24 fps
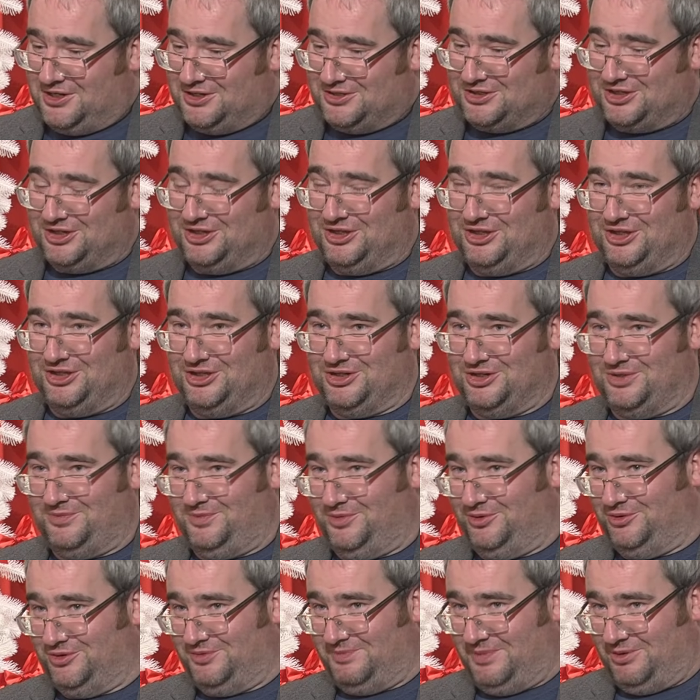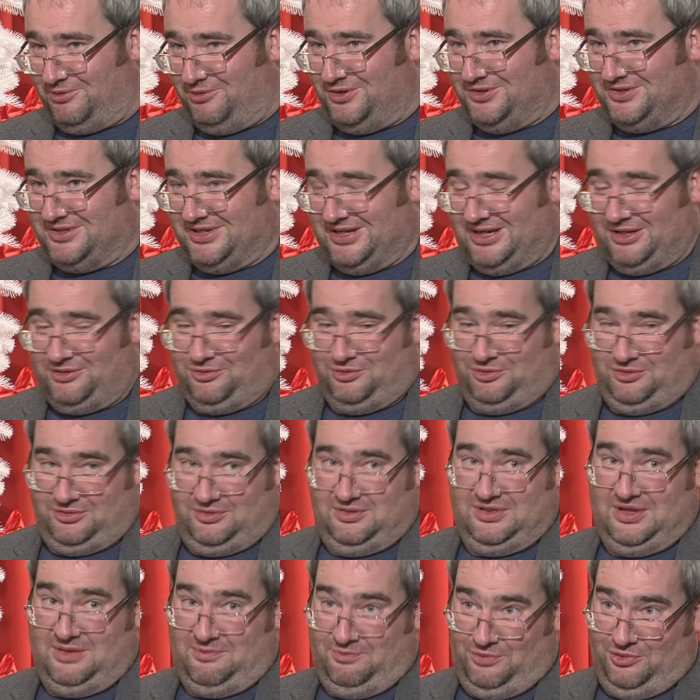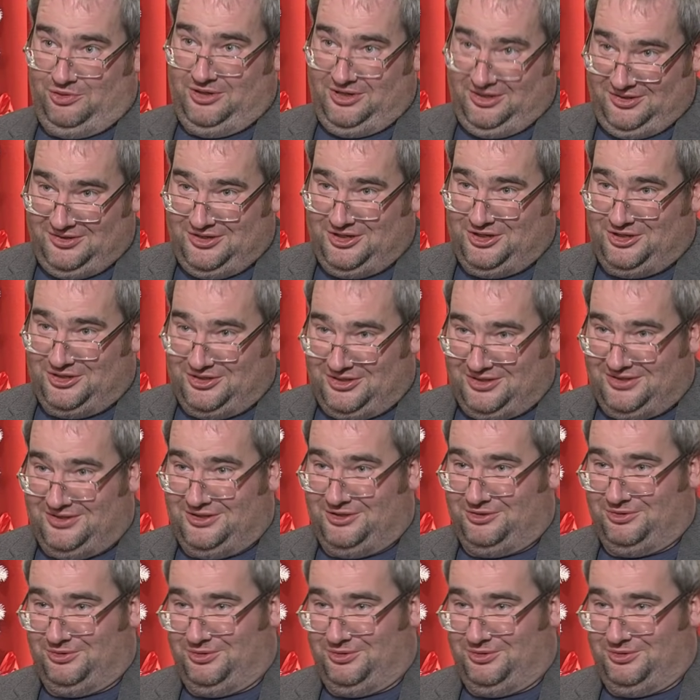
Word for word: страны должно было успокоиться, раз уж сам Петр Алексеевич сказал,